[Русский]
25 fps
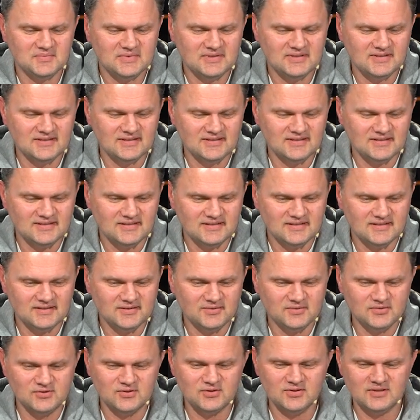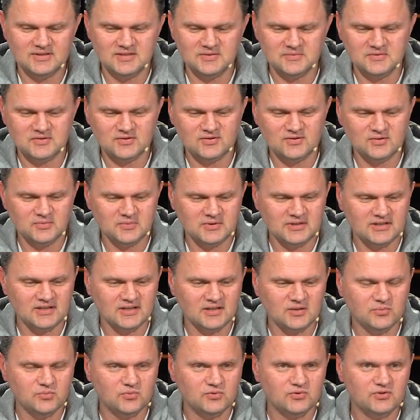Мы э, очень надеемся, что именно
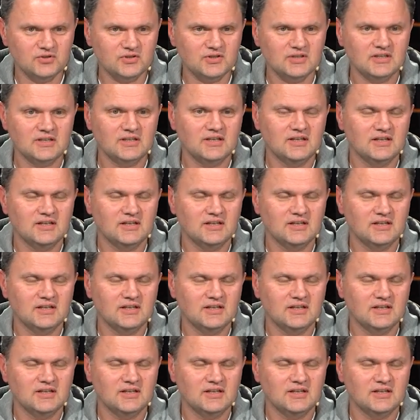так и будет.